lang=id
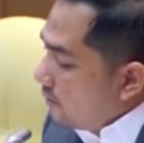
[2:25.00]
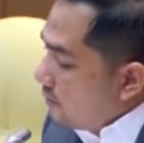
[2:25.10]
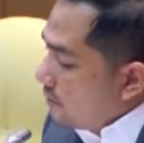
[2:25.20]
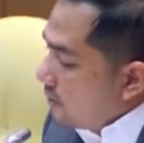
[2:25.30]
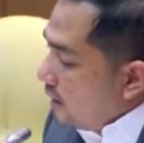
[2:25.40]

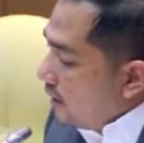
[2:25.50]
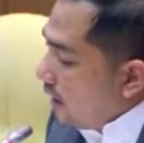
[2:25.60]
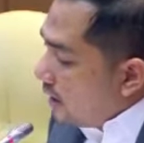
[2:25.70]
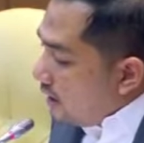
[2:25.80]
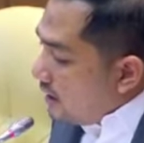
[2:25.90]
dan
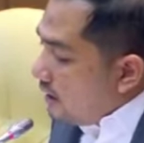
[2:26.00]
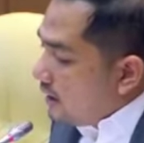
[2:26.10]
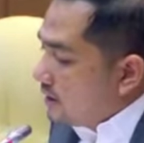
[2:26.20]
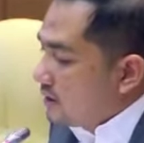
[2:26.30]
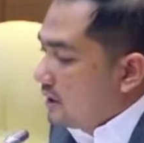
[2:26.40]
hari ini
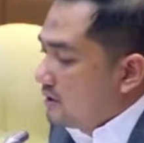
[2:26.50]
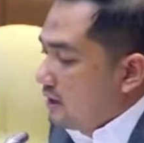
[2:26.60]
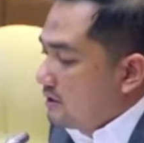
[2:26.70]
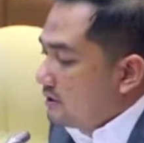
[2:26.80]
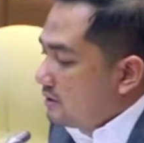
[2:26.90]
atas
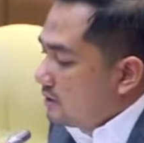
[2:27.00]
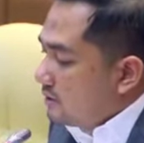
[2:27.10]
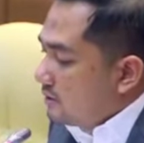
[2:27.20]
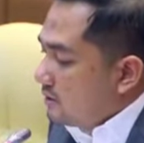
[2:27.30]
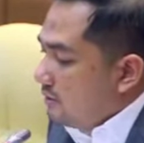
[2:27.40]
asas
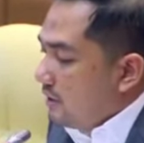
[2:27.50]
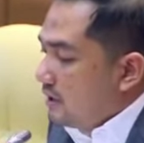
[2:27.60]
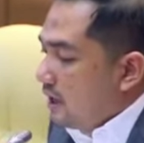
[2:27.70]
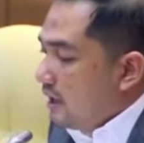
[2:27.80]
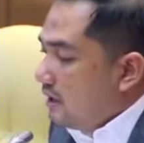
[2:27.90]

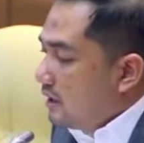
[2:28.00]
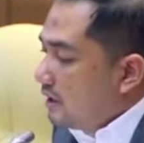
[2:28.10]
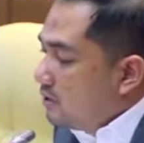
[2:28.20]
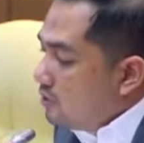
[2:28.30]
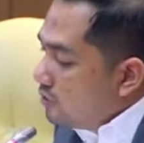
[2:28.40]
kemitraan dan
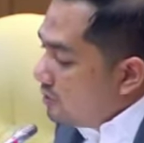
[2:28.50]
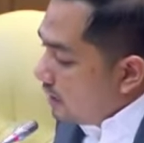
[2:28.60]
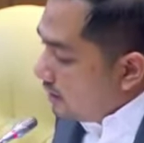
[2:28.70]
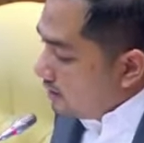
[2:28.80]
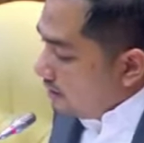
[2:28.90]

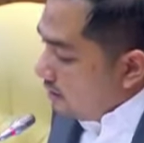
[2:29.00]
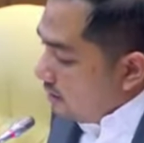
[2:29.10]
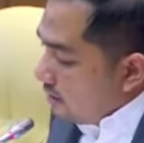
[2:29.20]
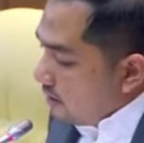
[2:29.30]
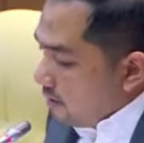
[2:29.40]
kejujuran,
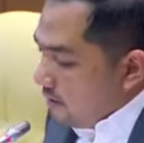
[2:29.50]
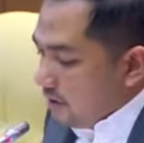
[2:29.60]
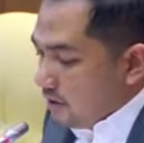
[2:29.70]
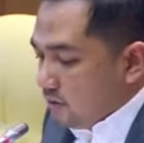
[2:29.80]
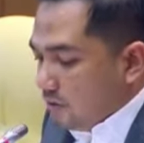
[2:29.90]
kami
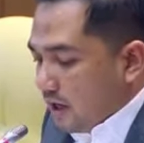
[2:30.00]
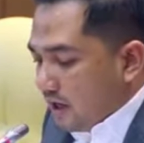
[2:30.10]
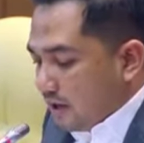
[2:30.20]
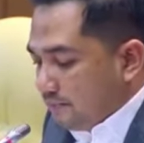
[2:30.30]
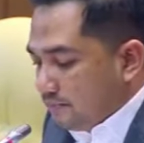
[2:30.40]
tentu
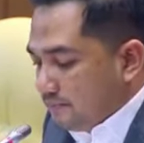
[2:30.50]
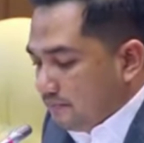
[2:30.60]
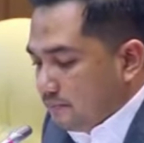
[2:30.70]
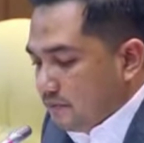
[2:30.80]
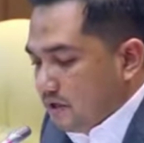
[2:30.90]
berharap
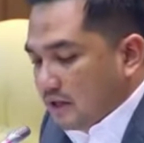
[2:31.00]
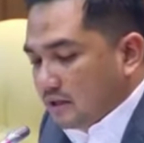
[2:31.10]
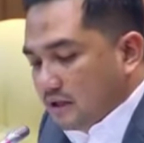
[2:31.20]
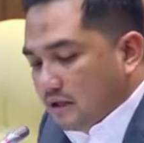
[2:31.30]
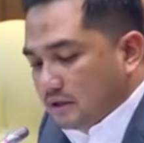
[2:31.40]

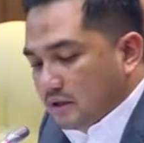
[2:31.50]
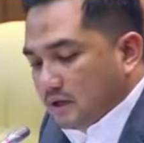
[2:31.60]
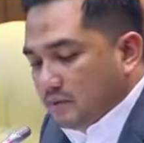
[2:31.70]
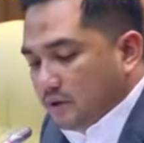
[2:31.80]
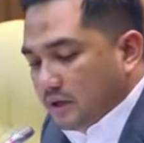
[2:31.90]
data yang telah
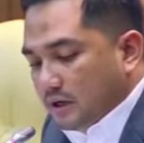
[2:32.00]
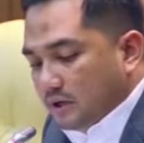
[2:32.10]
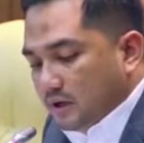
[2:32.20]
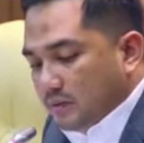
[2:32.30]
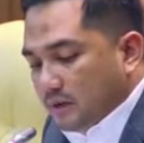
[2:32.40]
diberikan
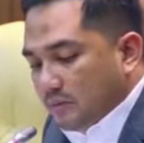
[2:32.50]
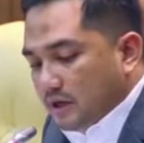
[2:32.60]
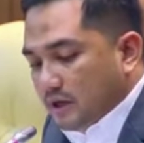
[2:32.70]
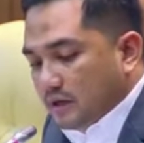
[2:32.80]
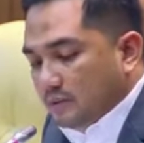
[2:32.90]
oleh
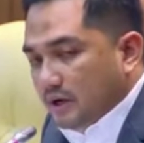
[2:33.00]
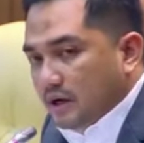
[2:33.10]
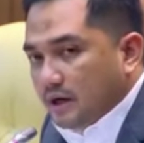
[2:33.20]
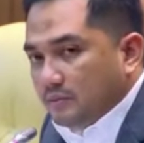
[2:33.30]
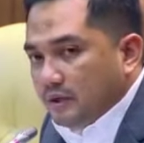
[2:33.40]
BPK kepada
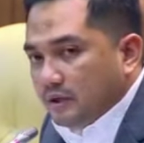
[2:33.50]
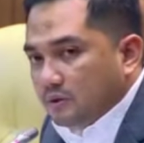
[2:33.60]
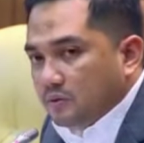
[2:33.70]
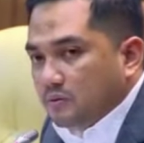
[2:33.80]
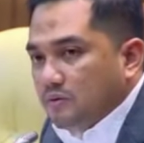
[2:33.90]
kami itu